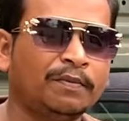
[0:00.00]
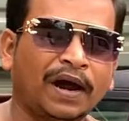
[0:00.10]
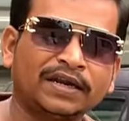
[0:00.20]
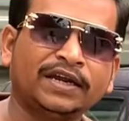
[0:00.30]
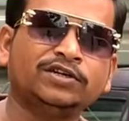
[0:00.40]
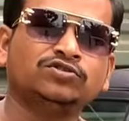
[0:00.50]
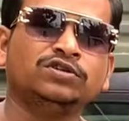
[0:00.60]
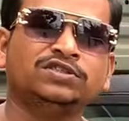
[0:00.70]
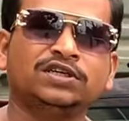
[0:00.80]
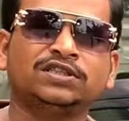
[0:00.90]
মার্কেট
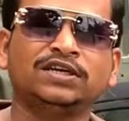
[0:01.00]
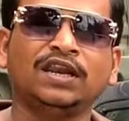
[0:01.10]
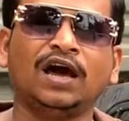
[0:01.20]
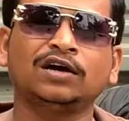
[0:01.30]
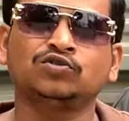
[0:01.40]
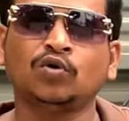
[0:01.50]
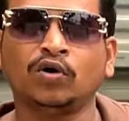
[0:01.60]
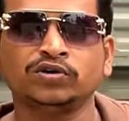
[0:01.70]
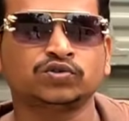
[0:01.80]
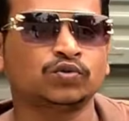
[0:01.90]
চলছে তিন লাখ
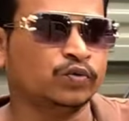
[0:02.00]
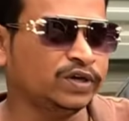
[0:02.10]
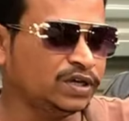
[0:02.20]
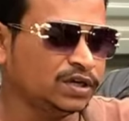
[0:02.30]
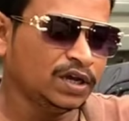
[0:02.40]
দশ কুড়ি